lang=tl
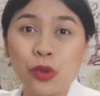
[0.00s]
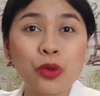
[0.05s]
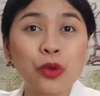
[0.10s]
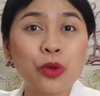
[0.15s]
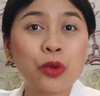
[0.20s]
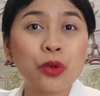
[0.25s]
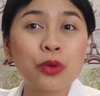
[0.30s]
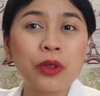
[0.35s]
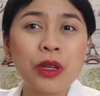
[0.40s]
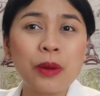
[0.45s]

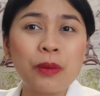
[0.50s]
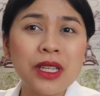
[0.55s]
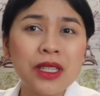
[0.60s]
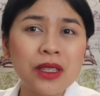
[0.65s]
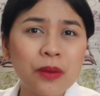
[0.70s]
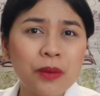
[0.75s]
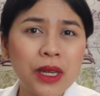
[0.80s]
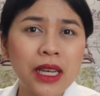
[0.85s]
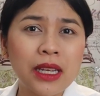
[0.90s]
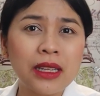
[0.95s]
So ibig
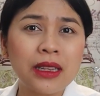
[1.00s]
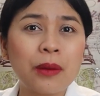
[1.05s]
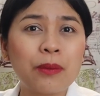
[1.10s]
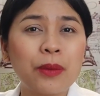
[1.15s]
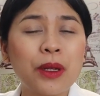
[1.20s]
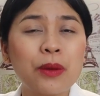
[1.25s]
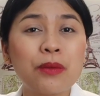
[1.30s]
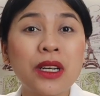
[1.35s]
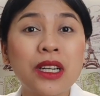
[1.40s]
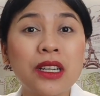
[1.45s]
sabihin,
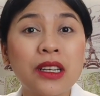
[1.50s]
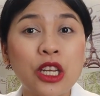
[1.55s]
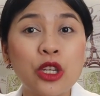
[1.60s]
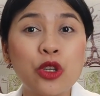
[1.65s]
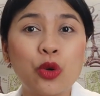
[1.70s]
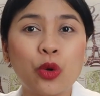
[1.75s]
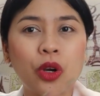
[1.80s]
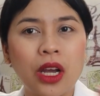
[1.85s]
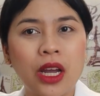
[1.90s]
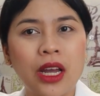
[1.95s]
dapat
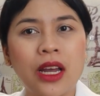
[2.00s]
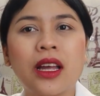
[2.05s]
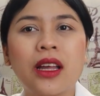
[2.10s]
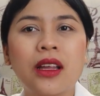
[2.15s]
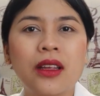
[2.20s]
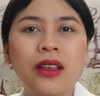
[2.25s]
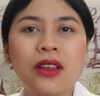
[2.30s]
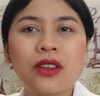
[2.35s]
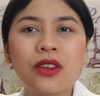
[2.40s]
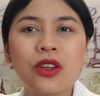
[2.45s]
mag-renew ka
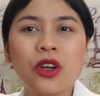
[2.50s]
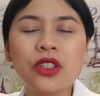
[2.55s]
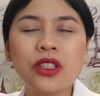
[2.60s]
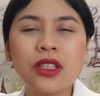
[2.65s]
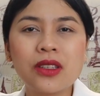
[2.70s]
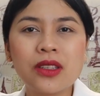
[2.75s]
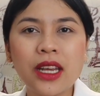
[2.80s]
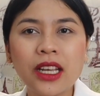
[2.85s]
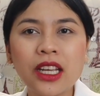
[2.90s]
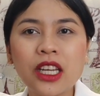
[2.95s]

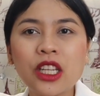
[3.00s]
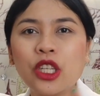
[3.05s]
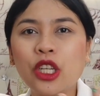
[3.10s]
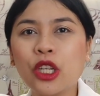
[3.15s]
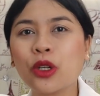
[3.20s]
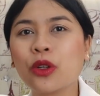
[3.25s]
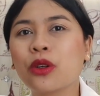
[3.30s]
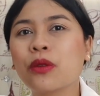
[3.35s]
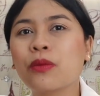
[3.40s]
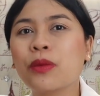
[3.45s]
on the second
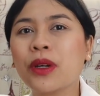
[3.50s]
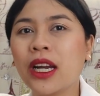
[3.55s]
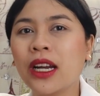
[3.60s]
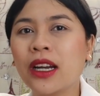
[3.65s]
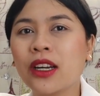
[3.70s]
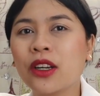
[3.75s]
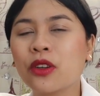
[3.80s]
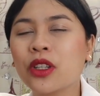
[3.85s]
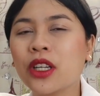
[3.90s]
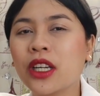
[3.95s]
year,
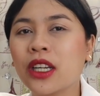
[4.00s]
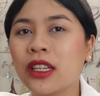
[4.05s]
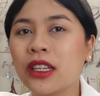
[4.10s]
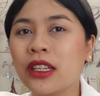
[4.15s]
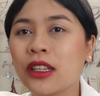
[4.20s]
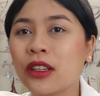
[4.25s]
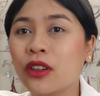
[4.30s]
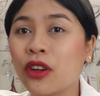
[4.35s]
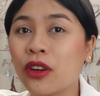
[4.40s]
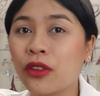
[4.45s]
magkakaroon ka
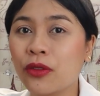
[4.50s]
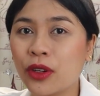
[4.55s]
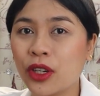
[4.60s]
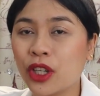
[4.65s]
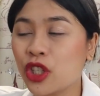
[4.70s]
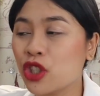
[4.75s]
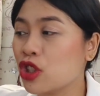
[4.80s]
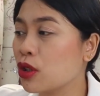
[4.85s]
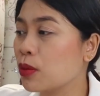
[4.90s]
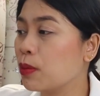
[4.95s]
na ng
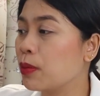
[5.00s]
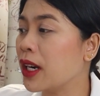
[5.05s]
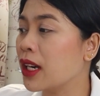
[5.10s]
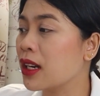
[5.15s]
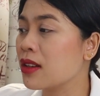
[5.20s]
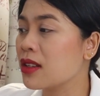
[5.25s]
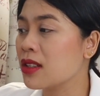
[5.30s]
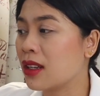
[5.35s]
coverage para